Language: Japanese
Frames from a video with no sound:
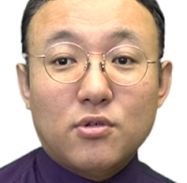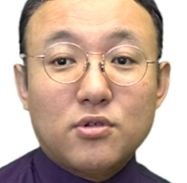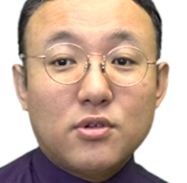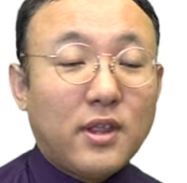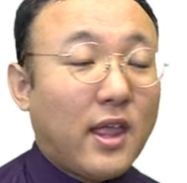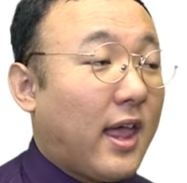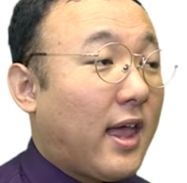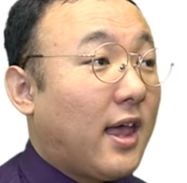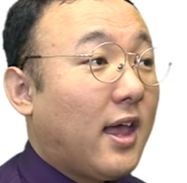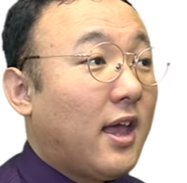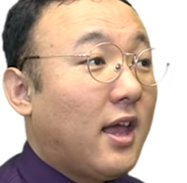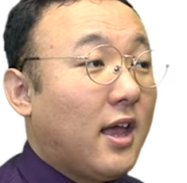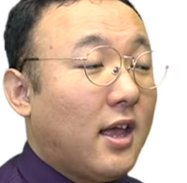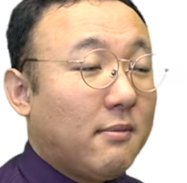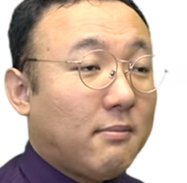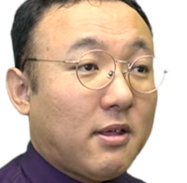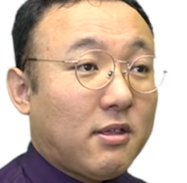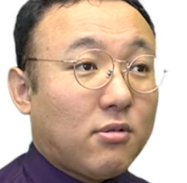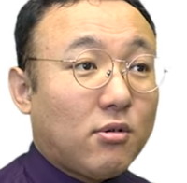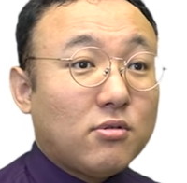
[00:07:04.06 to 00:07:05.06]
うことで、
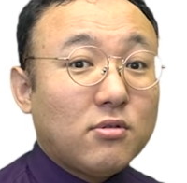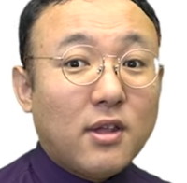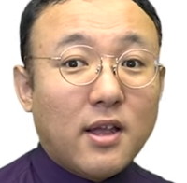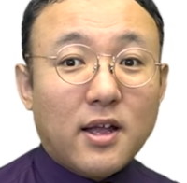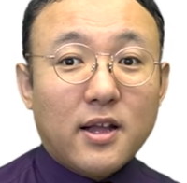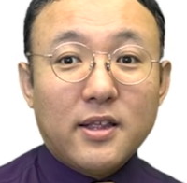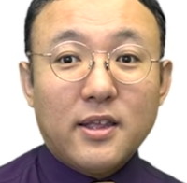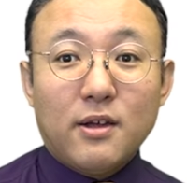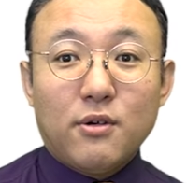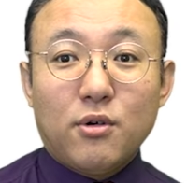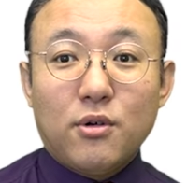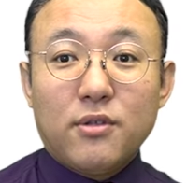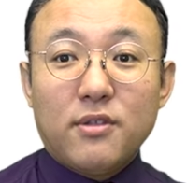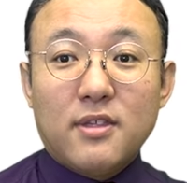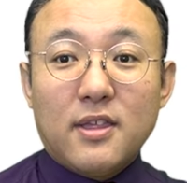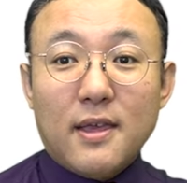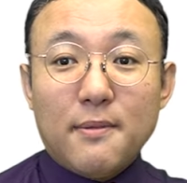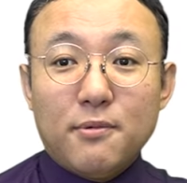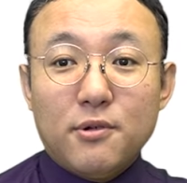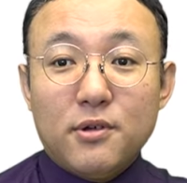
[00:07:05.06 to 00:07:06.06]
その中にはこう
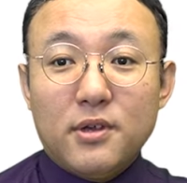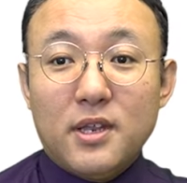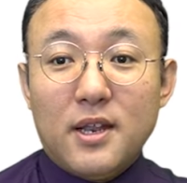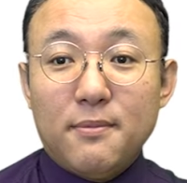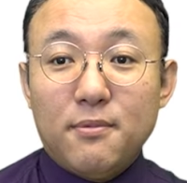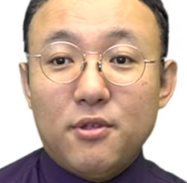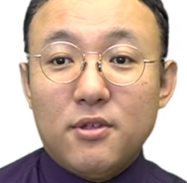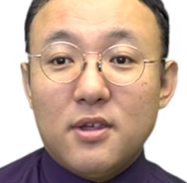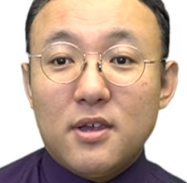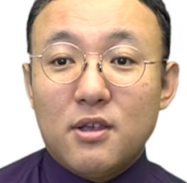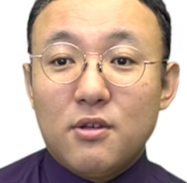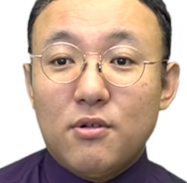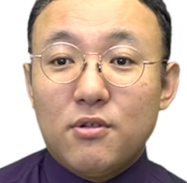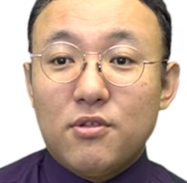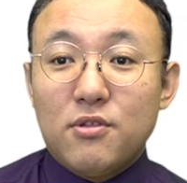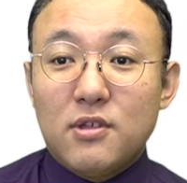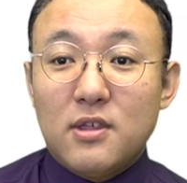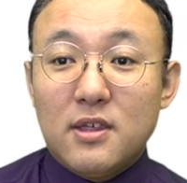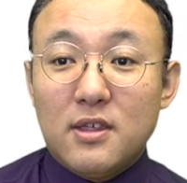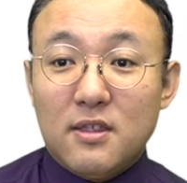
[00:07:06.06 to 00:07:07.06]
セブンイレブン事業を
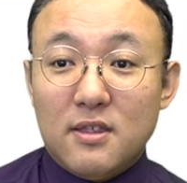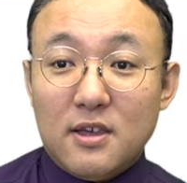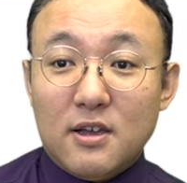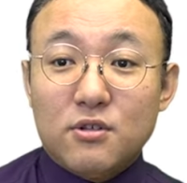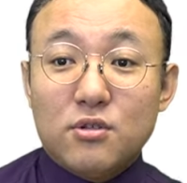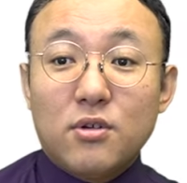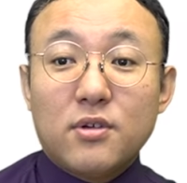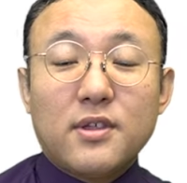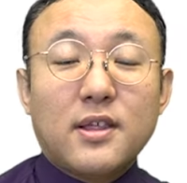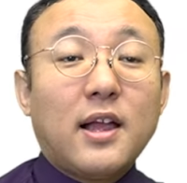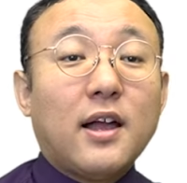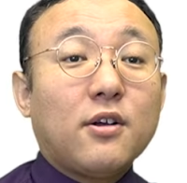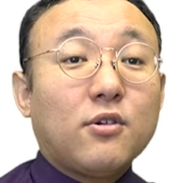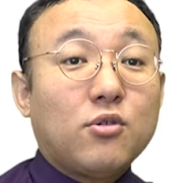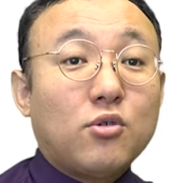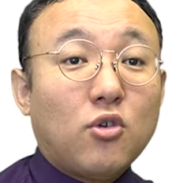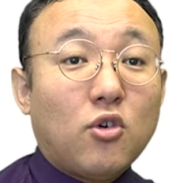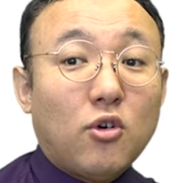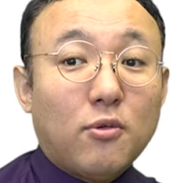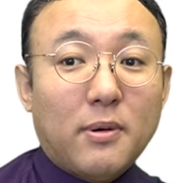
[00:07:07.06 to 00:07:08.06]
軸とした
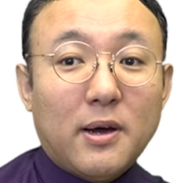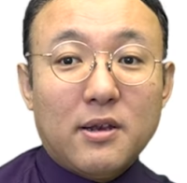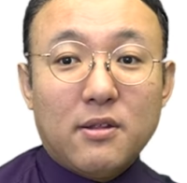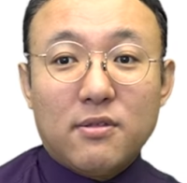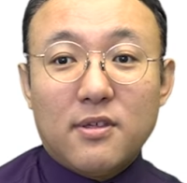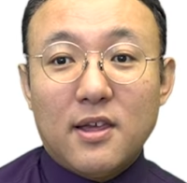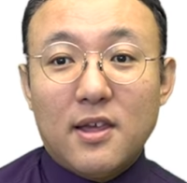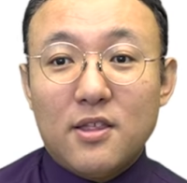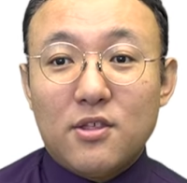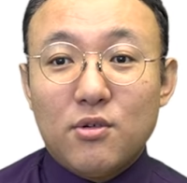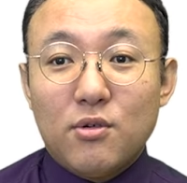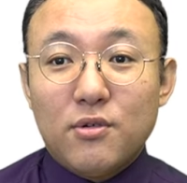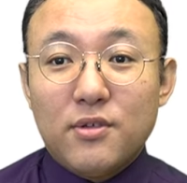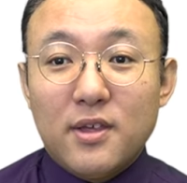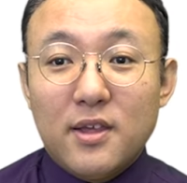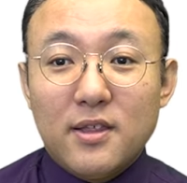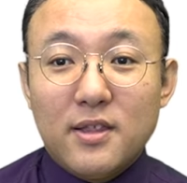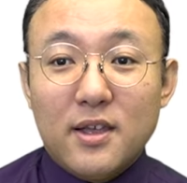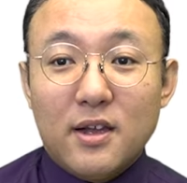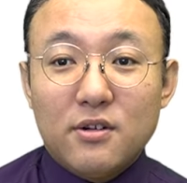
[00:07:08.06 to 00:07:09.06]
グローバル成長
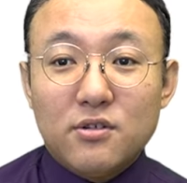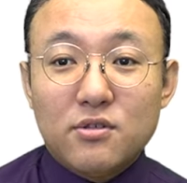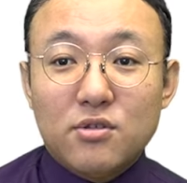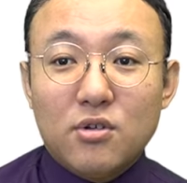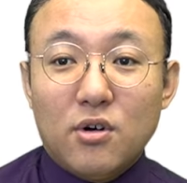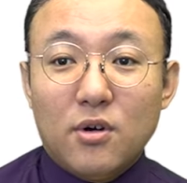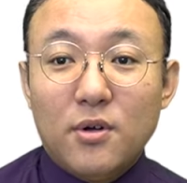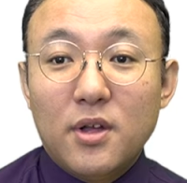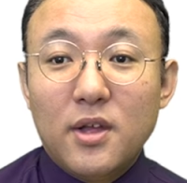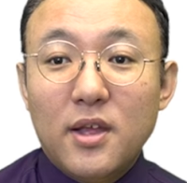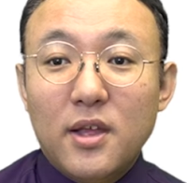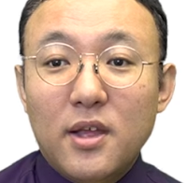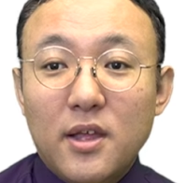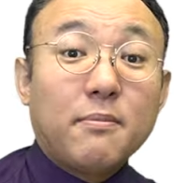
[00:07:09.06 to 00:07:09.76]
戦略と、